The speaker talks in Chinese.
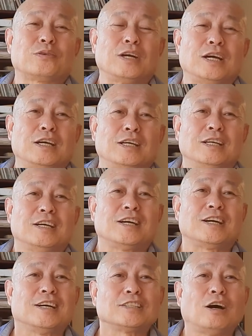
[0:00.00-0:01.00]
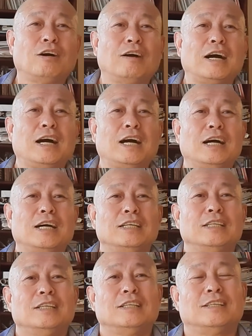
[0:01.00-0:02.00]
说核桃啊、
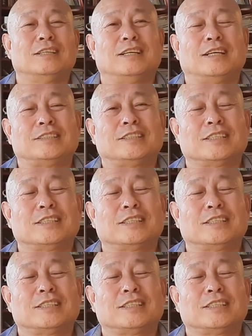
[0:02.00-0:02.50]
呃